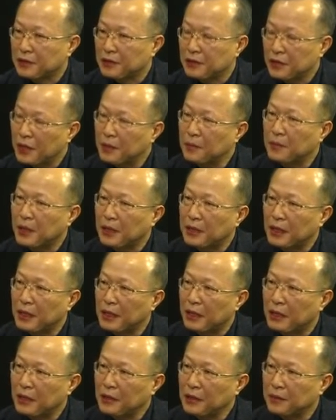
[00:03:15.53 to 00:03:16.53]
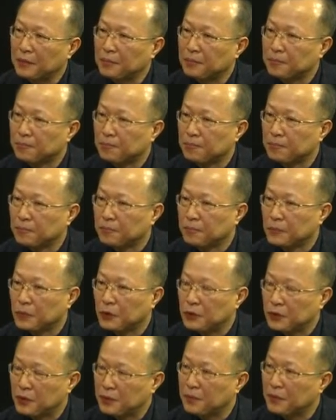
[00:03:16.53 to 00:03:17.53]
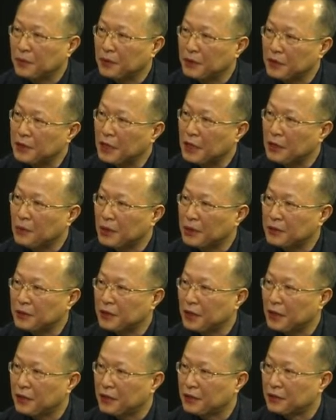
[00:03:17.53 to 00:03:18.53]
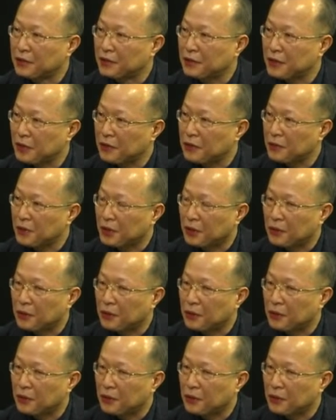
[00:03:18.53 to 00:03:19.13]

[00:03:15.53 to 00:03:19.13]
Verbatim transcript: 질환마다 예. 음, 90% 이상 완치되는 질환도 예.